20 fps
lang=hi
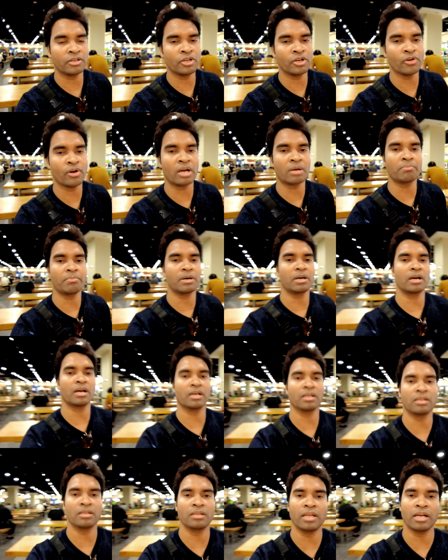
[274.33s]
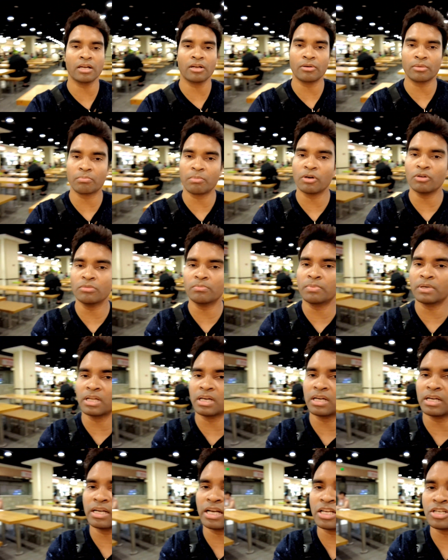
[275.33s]
जीवान पड़ा है देखो बहुत
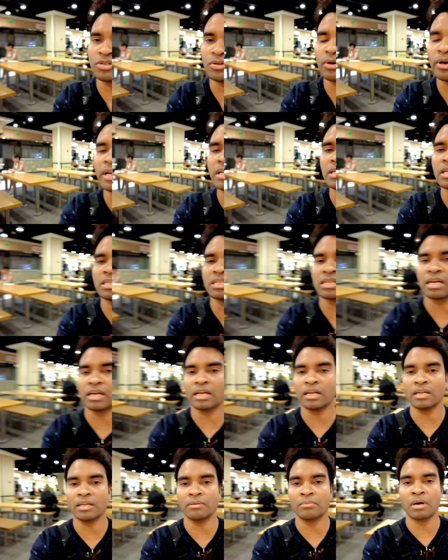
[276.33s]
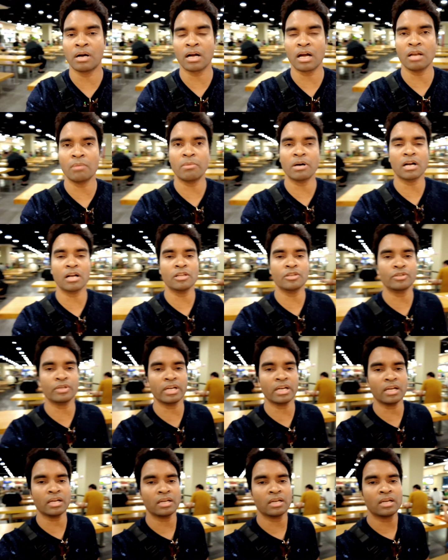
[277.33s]
बड़ा रेस्टोरेंट जैसा है अगल बगल जो
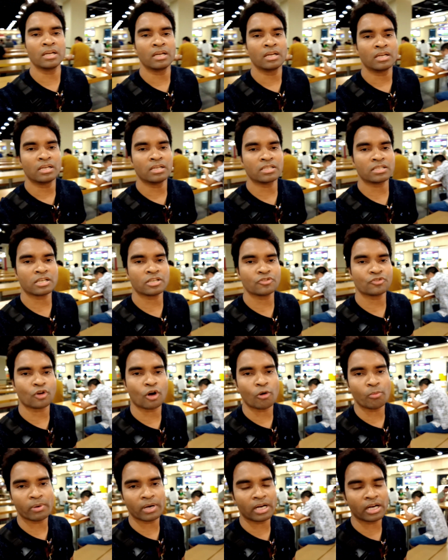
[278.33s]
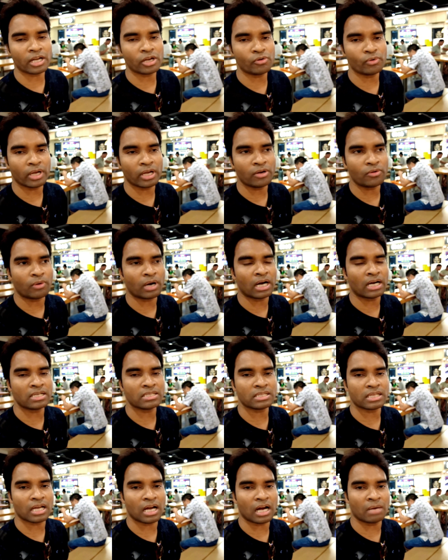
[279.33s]
है इसके शॉप लगे हुए हैं वहाँ
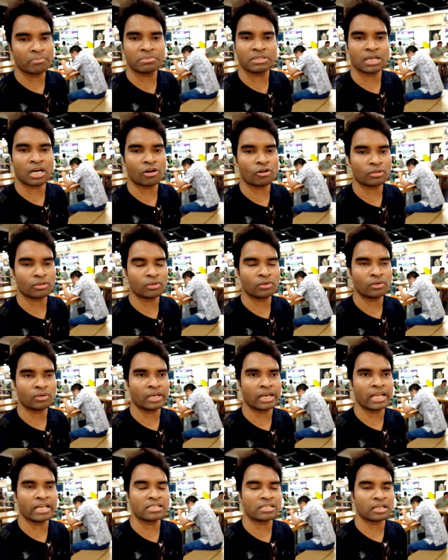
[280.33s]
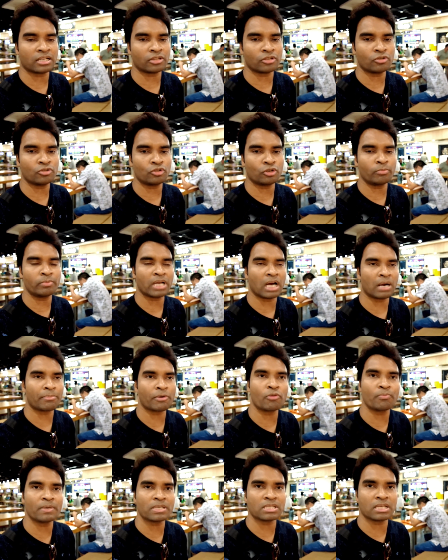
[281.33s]
से आप चाहो तो ले सकते हो जो भी
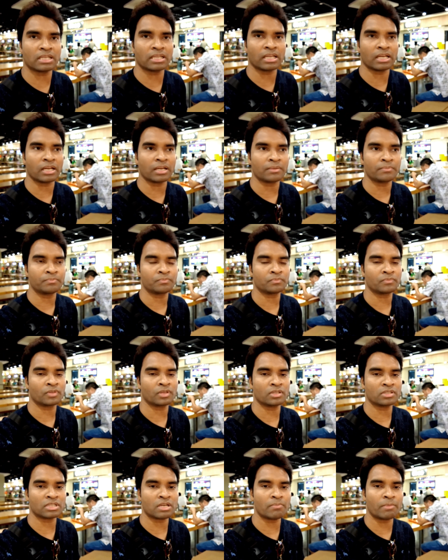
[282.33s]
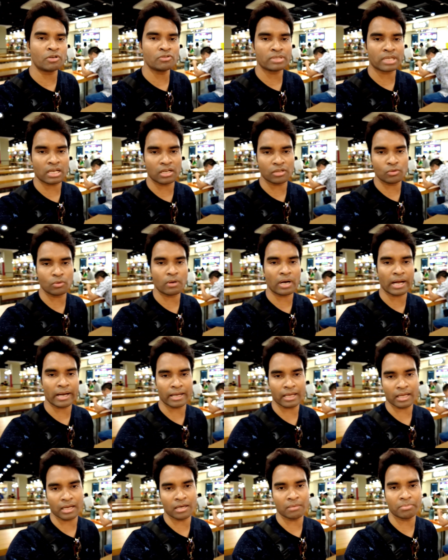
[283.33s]
आपको पसंद है इसके बहुत सारी दुकान
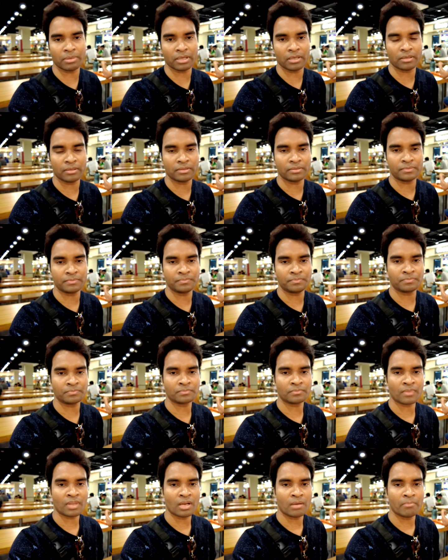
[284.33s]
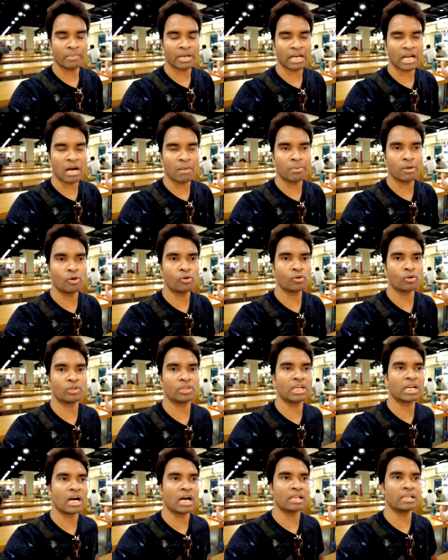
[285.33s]
है यहाँ पर मैंने आप लोगों को
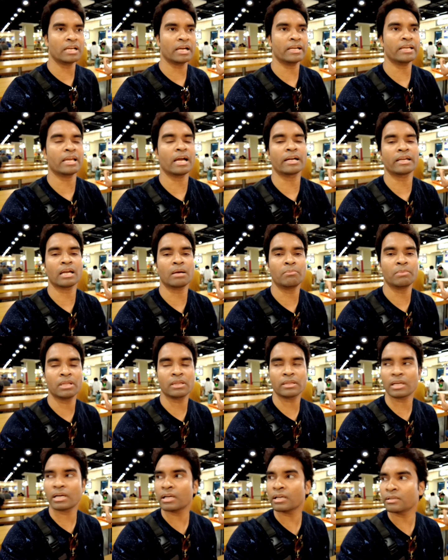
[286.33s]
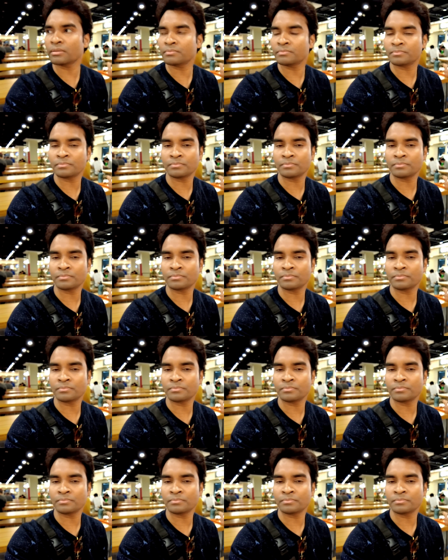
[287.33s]
दिखा दिया है क्या क्या मिलता है